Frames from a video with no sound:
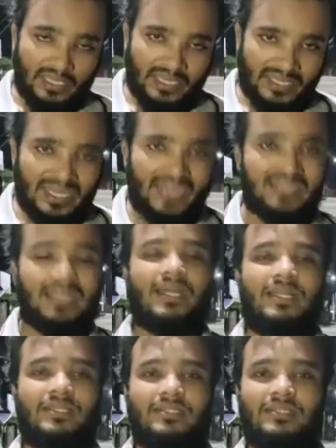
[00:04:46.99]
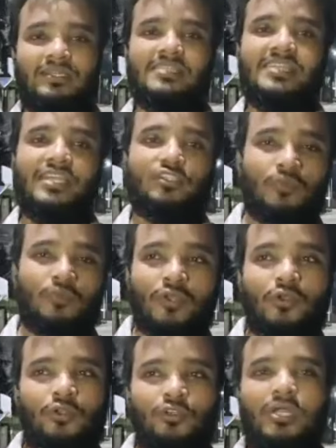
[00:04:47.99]
এই দায়টাকার এই যে এত বড়
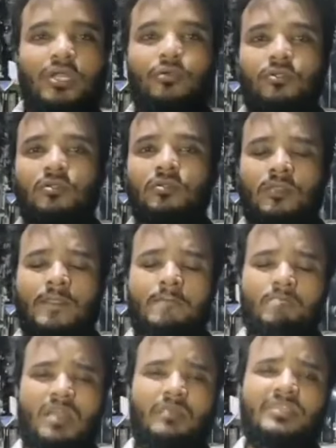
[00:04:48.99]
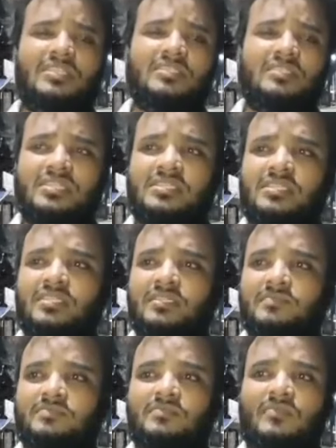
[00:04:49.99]
ঘটনা ঘটলো আমাদের দেশে
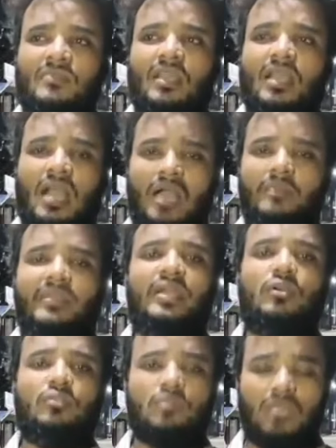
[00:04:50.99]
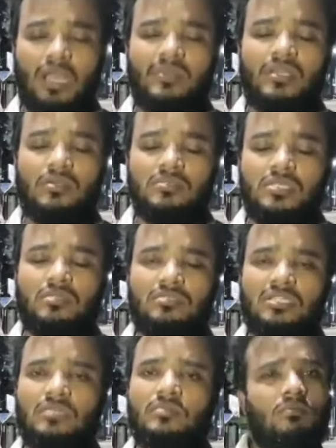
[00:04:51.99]
মারা গেলেন আমি এখন আমি এখন যে
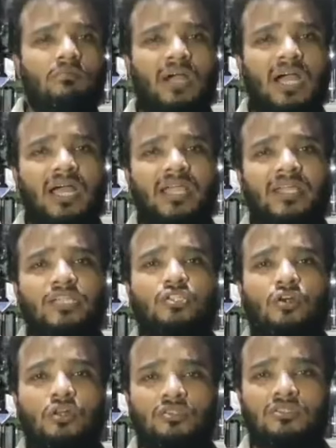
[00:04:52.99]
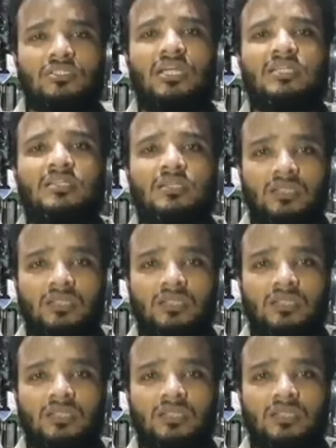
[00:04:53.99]
কথাটা মায়ের সন্তান